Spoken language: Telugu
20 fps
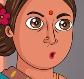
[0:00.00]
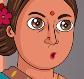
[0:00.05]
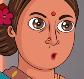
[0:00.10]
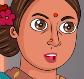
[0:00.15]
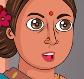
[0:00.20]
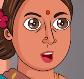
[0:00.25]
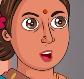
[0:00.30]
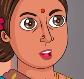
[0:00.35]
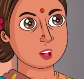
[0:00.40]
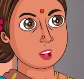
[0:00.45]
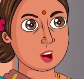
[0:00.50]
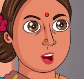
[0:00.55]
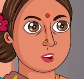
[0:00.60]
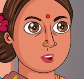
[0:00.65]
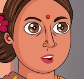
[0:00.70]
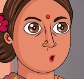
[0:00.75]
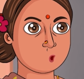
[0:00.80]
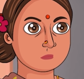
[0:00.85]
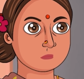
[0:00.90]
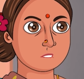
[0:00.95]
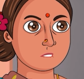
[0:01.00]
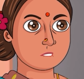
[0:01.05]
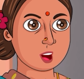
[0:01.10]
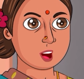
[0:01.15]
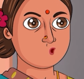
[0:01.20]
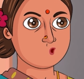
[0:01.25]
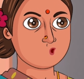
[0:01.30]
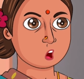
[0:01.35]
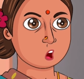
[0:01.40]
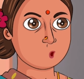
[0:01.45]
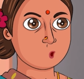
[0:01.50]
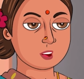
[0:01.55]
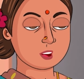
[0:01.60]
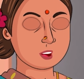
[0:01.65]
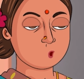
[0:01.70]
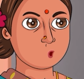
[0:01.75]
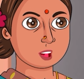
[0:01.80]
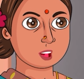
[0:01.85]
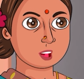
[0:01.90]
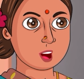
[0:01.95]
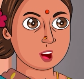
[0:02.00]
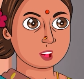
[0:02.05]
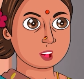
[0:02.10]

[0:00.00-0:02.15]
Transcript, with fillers: నువ్వేదో పెద్ద మనిషివి నా ఇంటి కష్ట